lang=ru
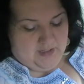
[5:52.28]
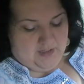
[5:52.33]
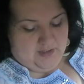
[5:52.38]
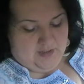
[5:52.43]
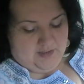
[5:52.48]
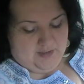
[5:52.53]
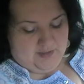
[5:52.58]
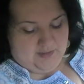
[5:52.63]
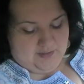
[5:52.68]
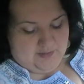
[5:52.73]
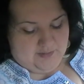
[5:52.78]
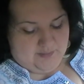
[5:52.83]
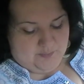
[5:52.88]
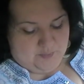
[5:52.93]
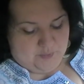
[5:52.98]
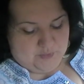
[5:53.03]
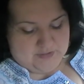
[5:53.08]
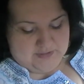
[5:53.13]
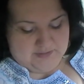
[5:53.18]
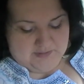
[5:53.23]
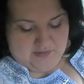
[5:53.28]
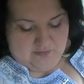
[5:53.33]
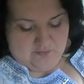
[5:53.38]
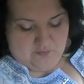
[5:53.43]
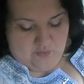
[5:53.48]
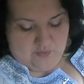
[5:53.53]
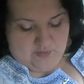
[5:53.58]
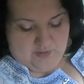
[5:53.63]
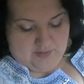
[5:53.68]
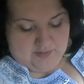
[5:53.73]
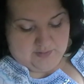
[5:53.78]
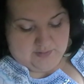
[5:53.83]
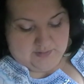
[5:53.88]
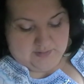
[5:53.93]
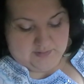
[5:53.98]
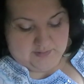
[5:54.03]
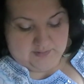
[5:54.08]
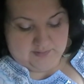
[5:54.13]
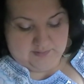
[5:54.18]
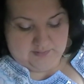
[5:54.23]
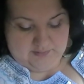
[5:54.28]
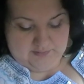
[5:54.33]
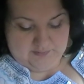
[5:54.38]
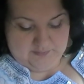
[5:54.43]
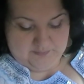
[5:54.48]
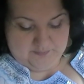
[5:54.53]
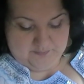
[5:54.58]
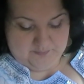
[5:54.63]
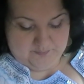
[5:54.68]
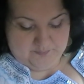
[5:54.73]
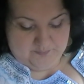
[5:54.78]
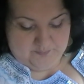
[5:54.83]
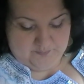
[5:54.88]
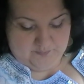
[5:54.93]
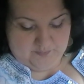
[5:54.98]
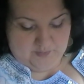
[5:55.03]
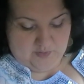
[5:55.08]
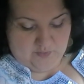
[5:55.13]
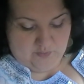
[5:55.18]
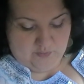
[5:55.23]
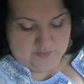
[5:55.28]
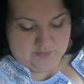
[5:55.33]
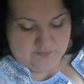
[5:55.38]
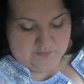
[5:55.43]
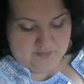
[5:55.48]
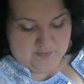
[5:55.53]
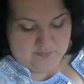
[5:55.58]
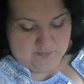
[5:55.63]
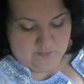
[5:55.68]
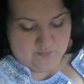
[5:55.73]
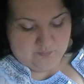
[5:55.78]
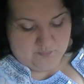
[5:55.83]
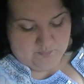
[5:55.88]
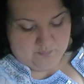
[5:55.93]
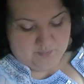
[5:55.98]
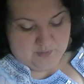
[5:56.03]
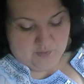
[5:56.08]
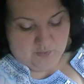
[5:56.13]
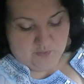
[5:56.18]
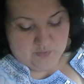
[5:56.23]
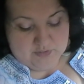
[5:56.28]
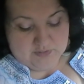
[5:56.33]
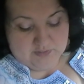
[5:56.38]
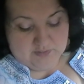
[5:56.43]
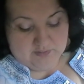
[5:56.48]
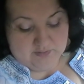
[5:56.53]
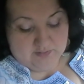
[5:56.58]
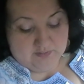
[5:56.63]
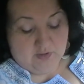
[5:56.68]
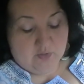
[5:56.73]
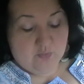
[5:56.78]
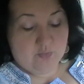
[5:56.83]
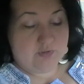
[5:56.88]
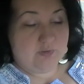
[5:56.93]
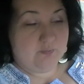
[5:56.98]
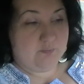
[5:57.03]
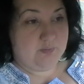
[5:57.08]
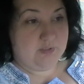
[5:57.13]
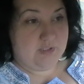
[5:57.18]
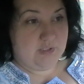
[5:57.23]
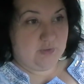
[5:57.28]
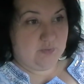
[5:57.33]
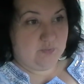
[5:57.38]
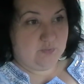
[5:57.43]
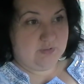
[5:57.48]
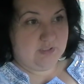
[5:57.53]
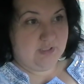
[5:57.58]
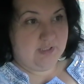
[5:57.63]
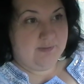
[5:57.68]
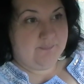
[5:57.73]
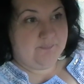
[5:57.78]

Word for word: А, после того, как какое-то время ну, проходит э, какой-то период,